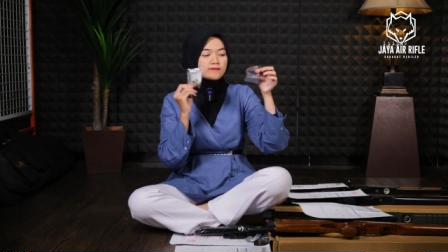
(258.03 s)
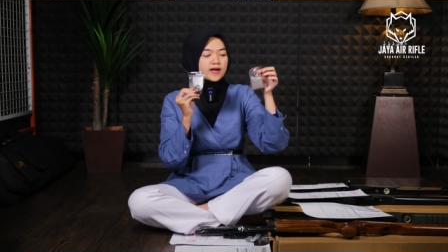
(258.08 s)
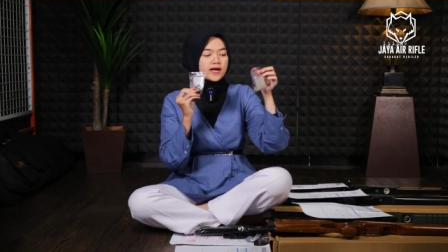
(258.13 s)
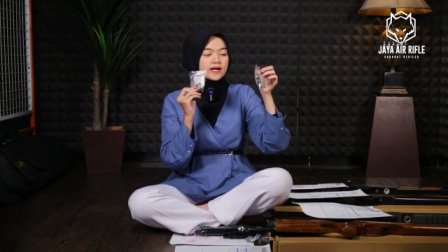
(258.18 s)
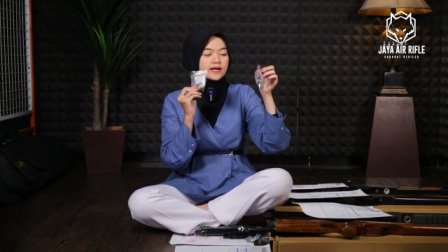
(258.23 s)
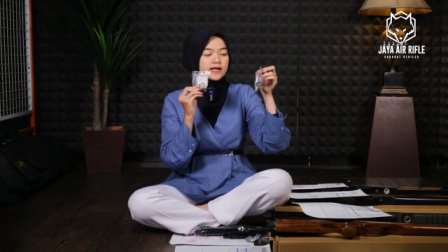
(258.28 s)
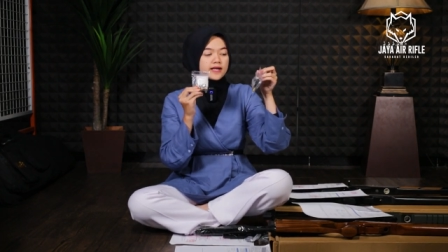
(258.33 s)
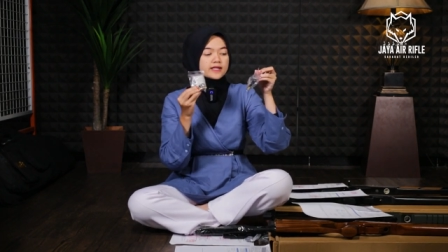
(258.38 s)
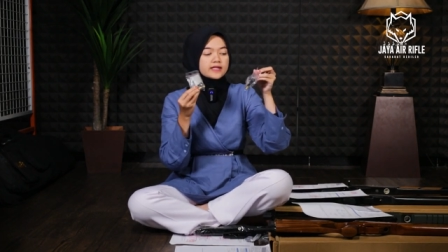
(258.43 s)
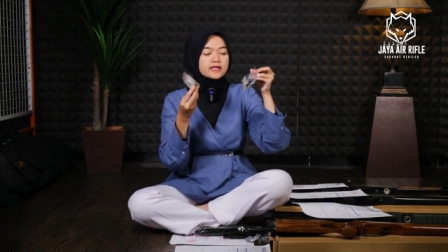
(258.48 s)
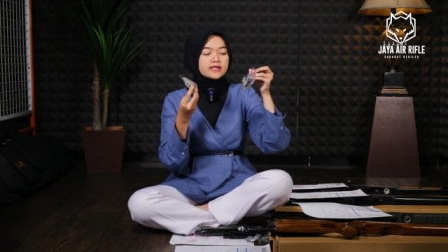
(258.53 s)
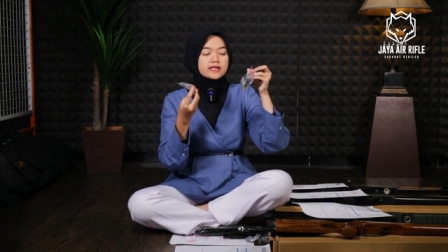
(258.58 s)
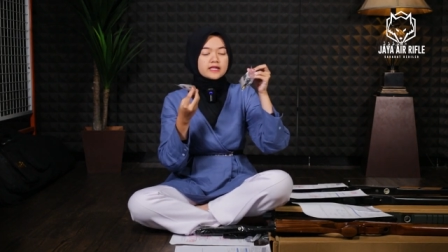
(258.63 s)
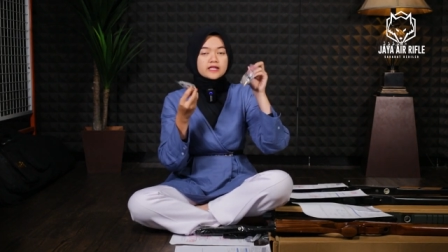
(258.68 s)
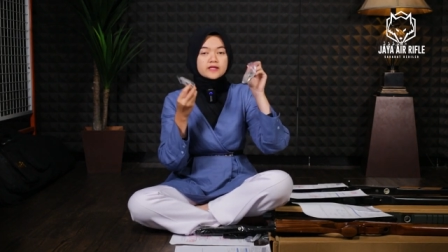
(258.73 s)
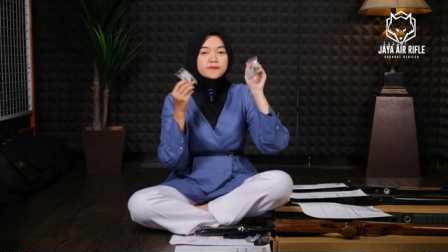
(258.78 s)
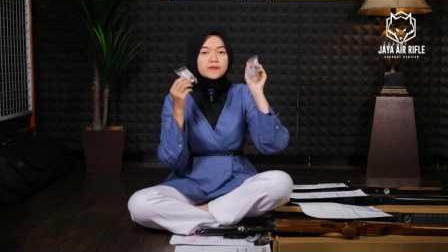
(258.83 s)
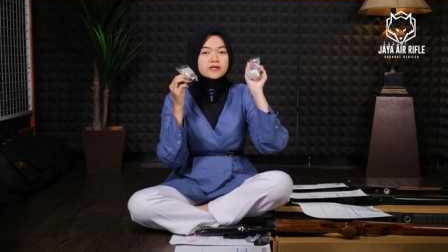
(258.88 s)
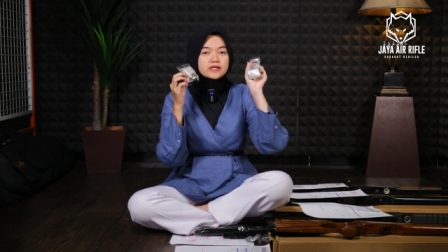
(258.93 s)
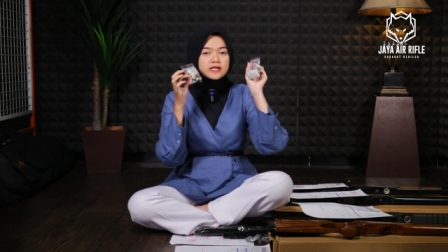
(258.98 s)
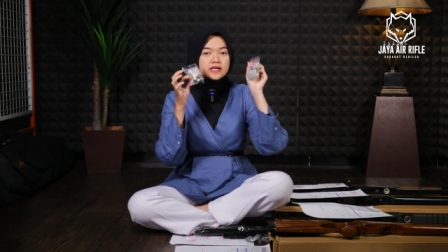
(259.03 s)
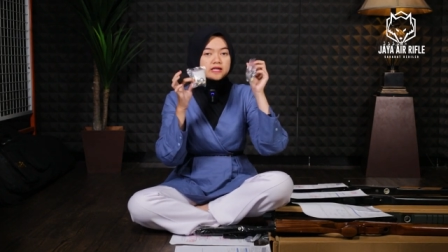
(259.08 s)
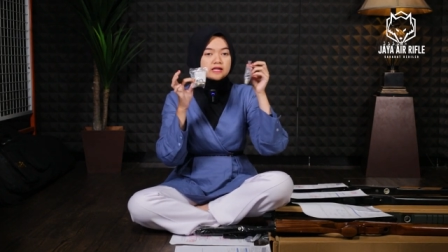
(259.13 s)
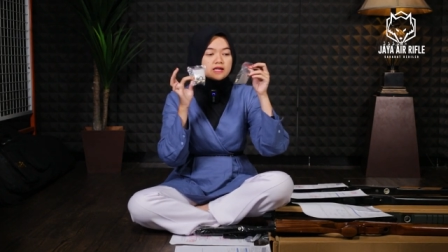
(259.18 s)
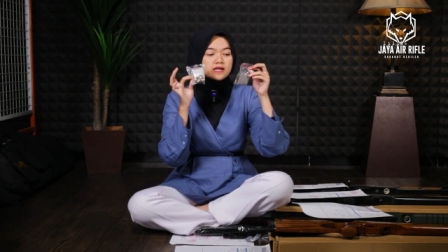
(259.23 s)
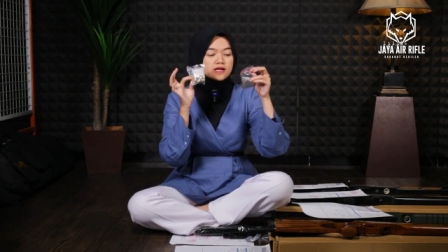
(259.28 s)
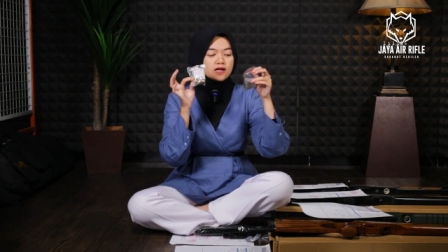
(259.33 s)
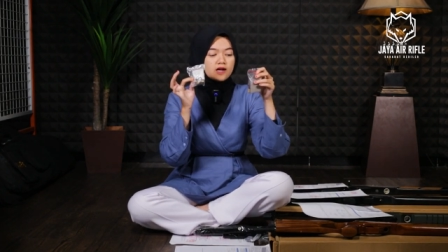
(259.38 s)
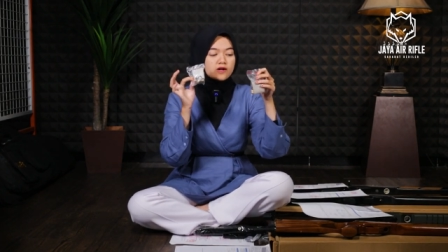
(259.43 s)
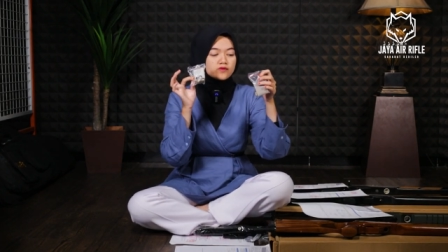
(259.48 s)
Nah jadi seperti
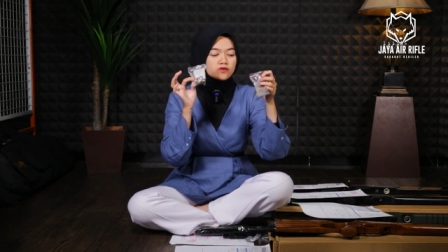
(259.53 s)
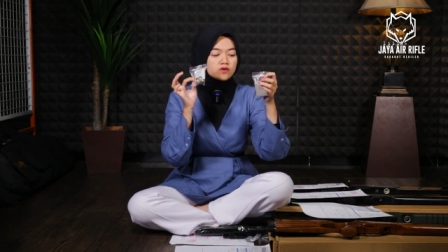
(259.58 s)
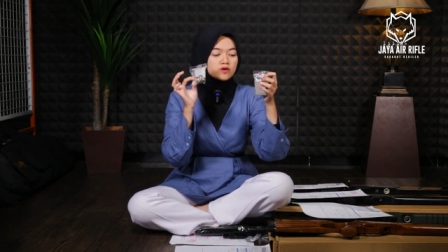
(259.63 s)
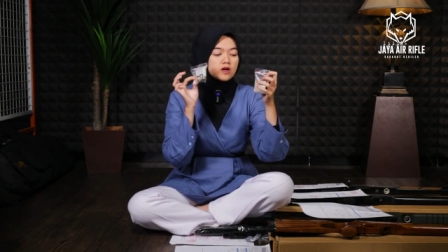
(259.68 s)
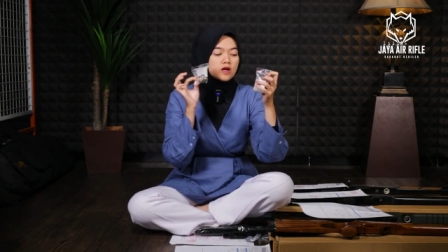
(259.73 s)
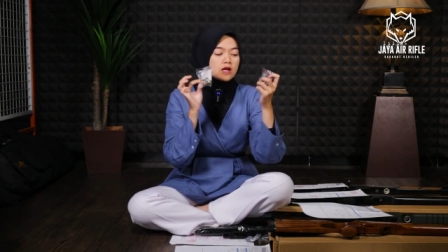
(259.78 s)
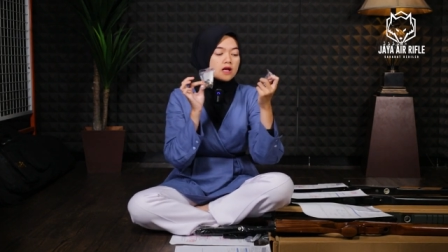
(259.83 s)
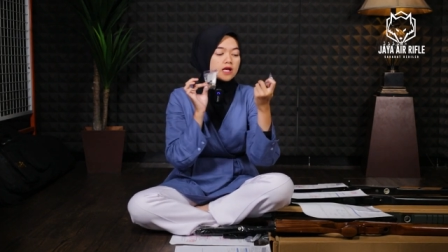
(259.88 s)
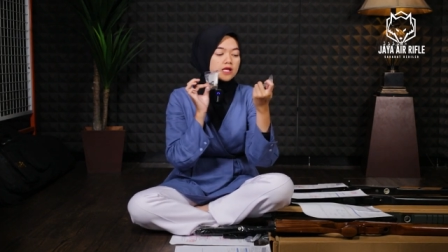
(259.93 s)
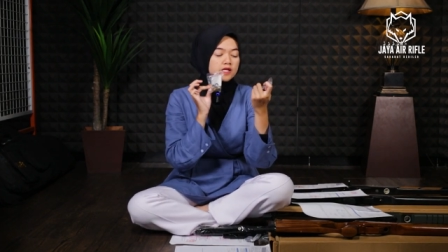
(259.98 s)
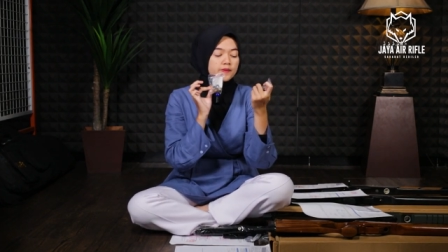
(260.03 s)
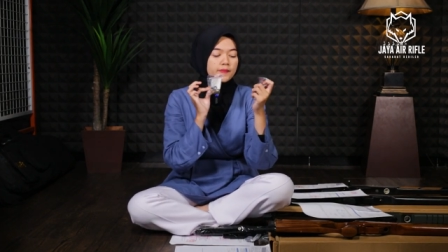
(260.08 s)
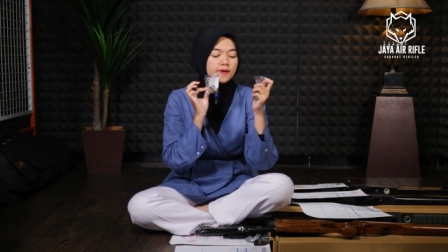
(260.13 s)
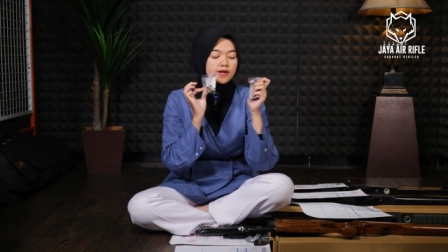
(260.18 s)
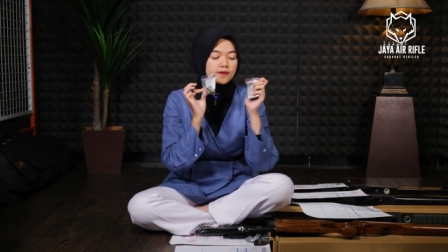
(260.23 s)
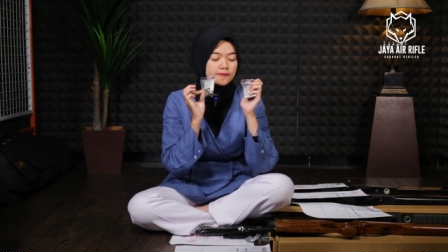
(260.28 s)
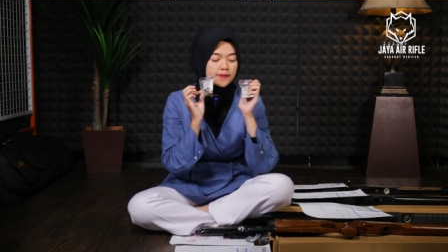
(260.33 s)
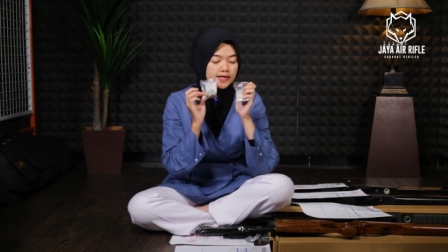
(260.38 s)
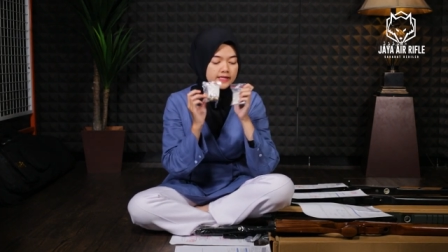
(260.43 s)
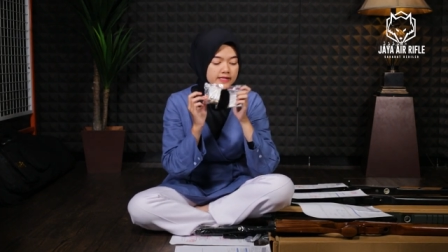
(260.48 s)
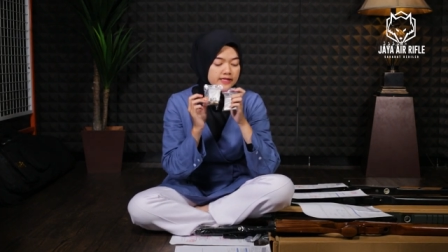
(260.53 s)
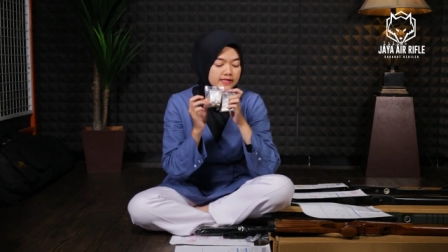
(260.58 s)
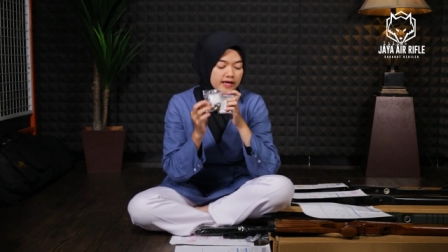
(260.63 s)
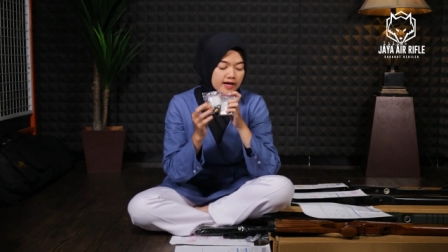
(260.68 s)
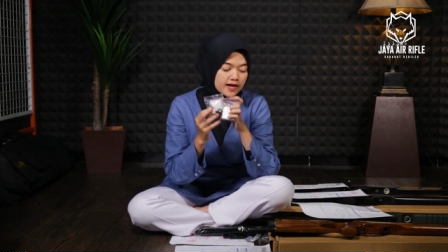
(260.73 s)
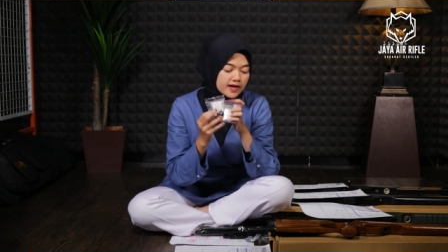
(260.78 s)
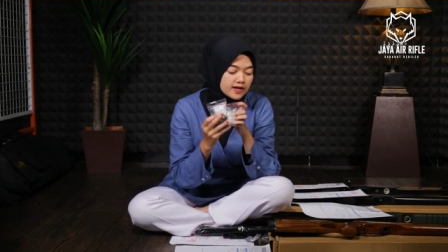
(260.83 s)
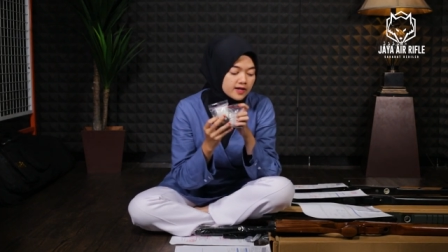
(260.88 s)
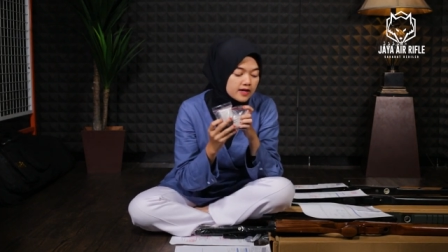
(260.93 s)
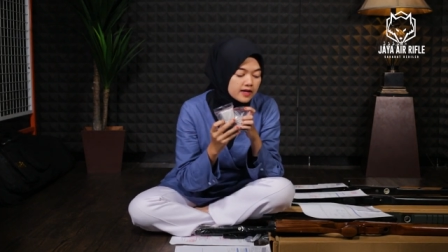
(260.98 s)
ini ya untuk spare
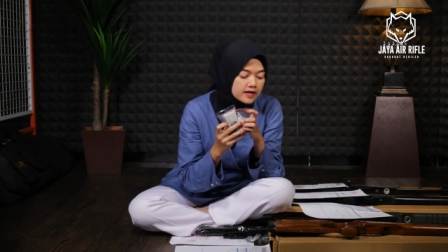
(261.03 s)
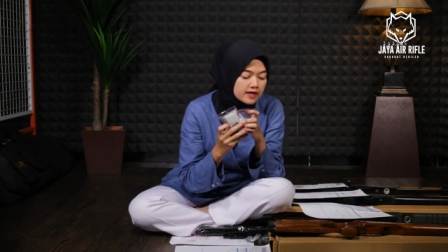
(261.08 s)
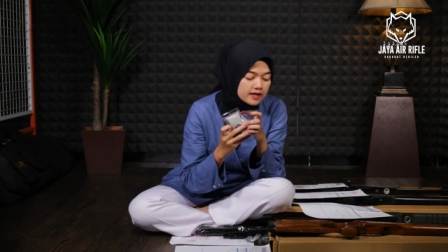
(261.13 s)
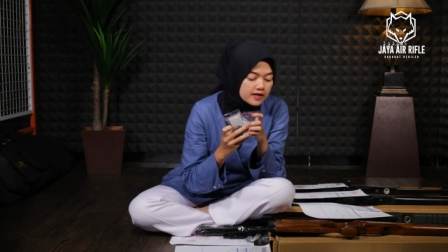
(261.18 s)
partnya